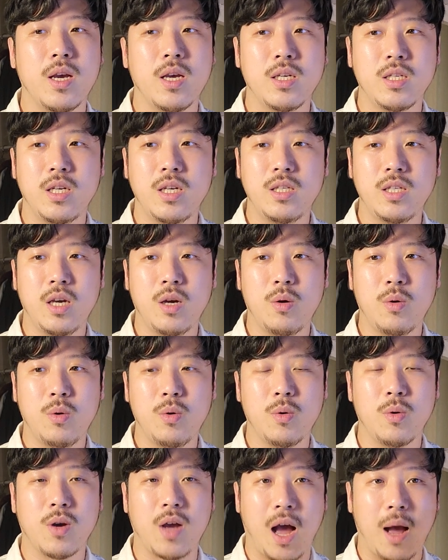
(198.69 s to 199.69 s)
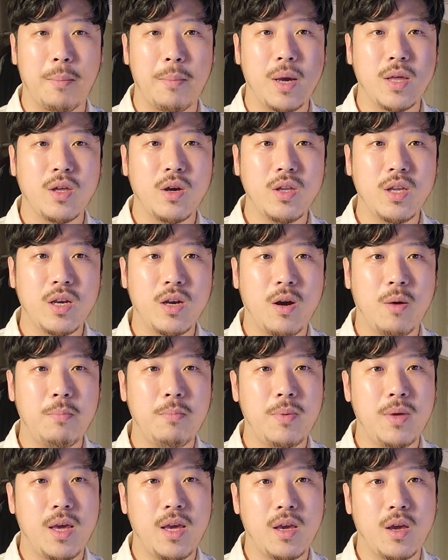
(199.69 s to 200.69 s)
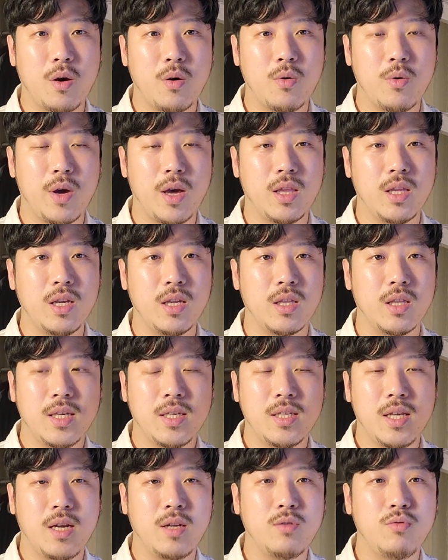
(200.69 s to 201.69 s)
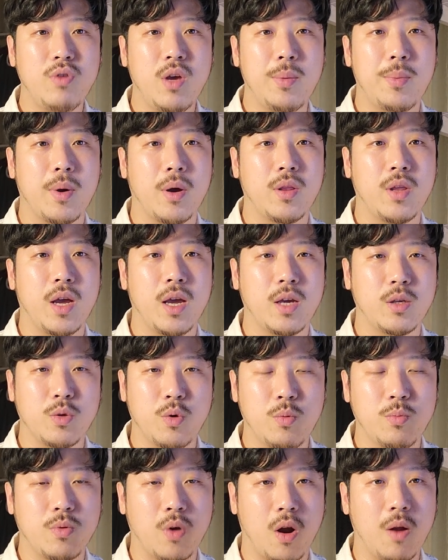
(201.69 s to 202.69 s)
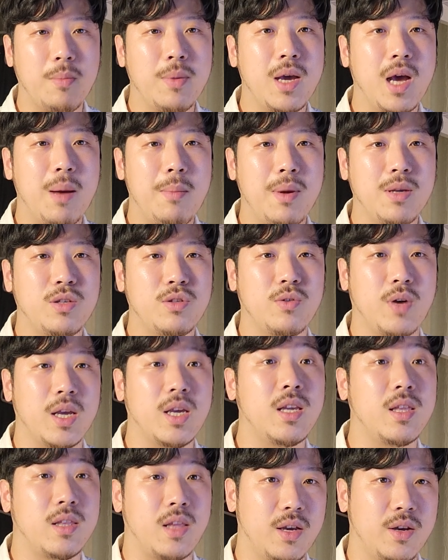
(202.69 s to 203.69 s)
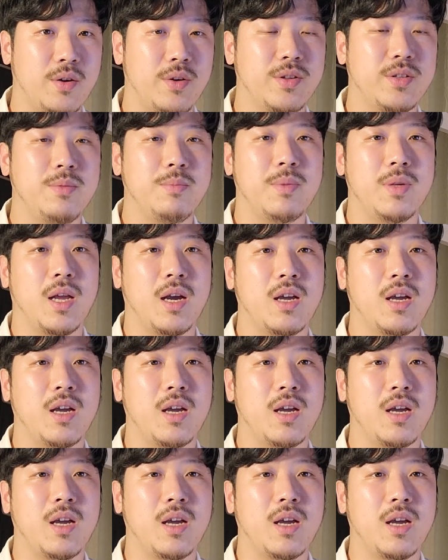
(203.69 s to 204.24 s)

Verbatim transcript: 실제로 강배전인 커피의 경우에는 생두의 변화에 조금 덜 민감할 수가 있기 때문에 그렇습니다.